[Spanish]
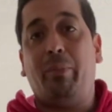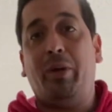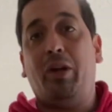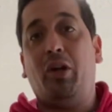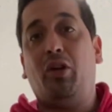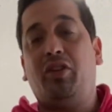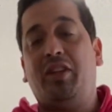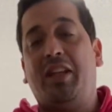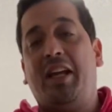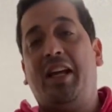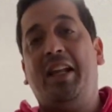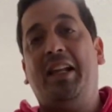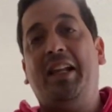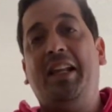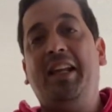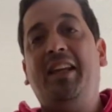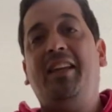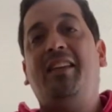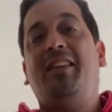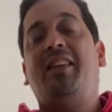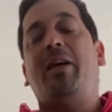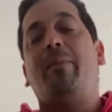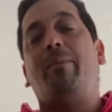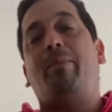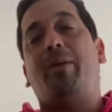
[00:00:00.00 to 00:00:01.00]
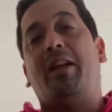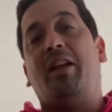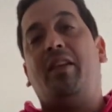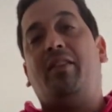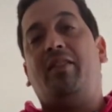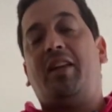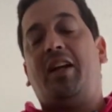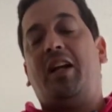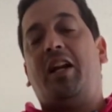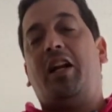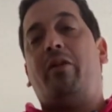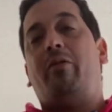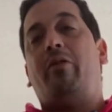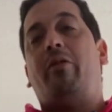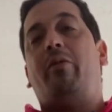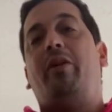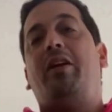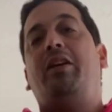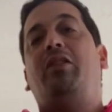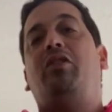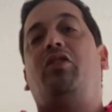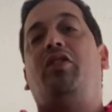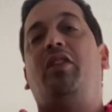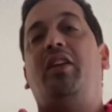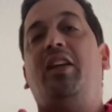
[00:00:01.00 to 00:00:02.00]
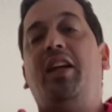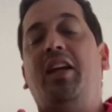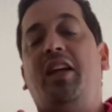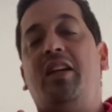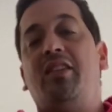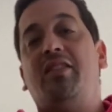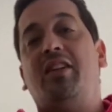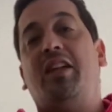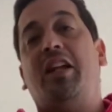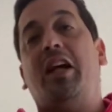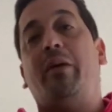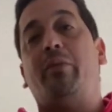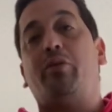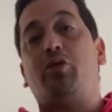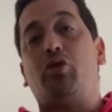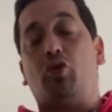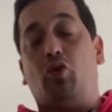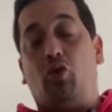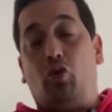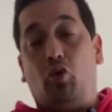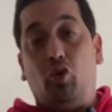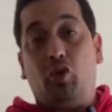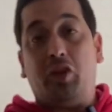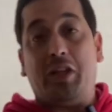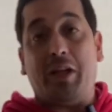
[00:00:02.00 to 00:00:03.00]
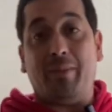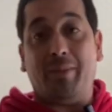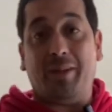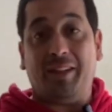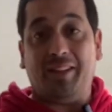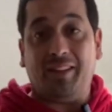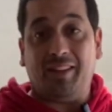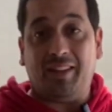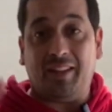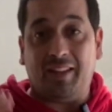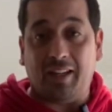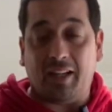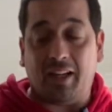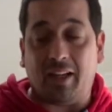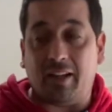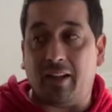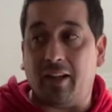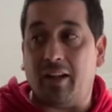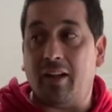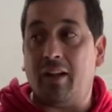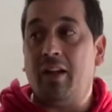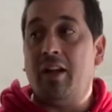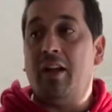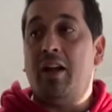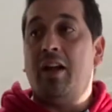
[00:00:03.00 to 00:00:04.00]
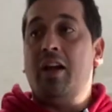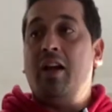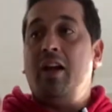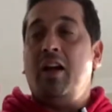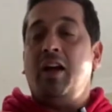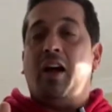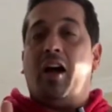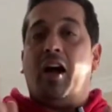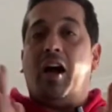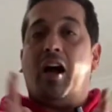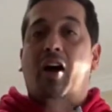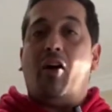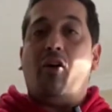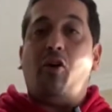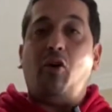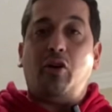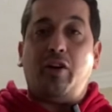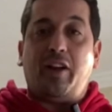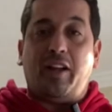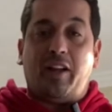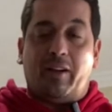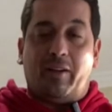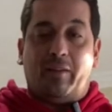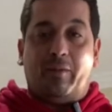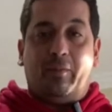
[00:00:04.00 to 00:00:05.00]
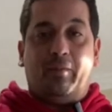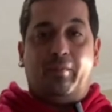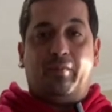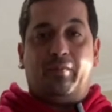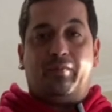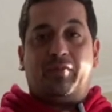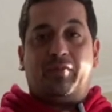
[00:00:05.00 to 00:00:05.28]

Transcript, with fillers: pero está lista para entrar a vivir, no tenés que hacer absolutamente nada. Ahora,